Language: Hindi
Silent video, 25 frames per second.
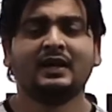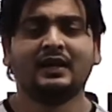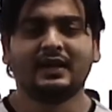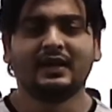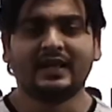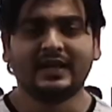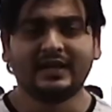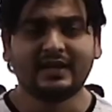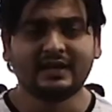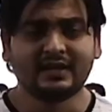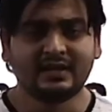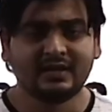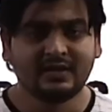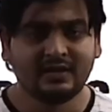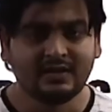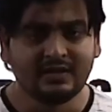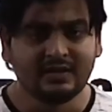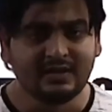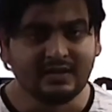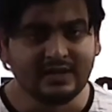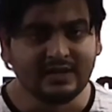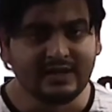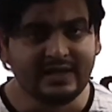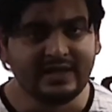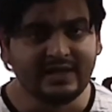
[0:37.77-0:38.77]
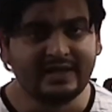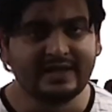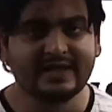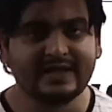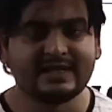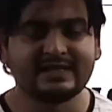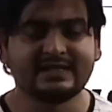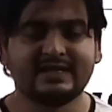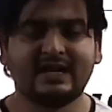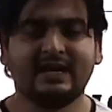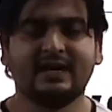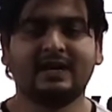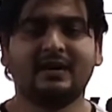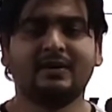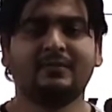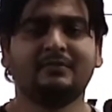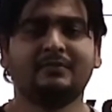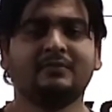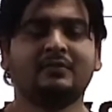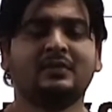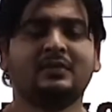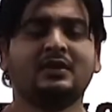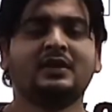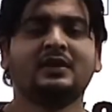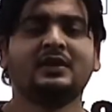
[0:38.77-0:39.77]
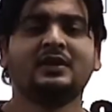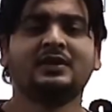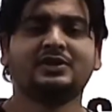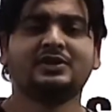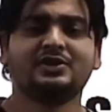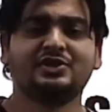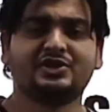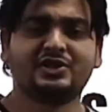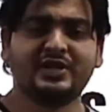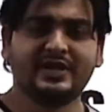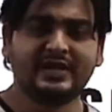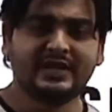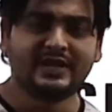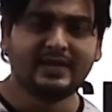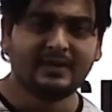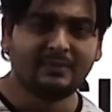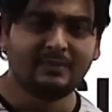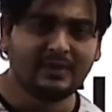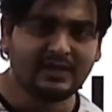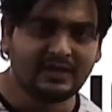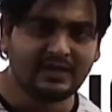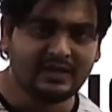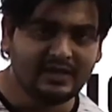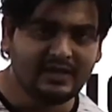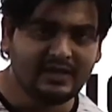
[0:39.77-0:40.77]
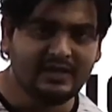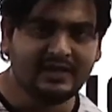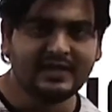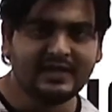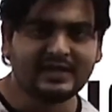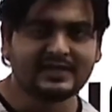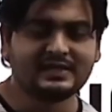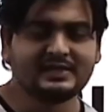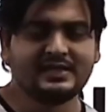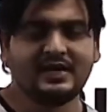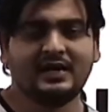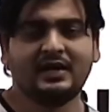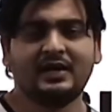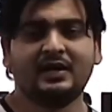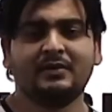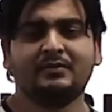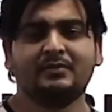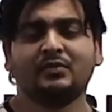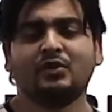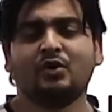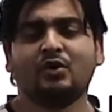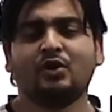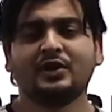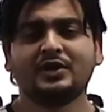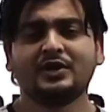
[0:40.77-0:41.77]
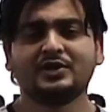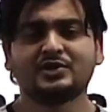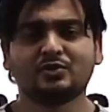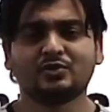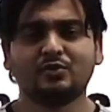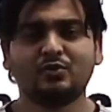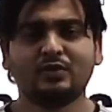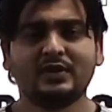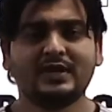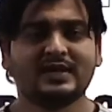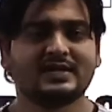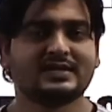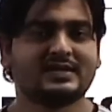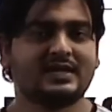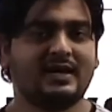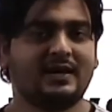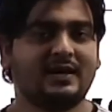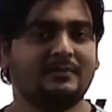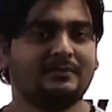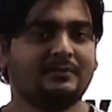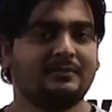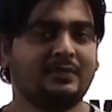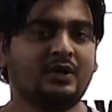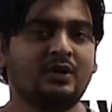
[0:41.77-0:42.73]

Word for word: लाइक नीट एग्ज़ाम जे डबल ई एग्ज़ाम और स्कूल एग्ज़ाम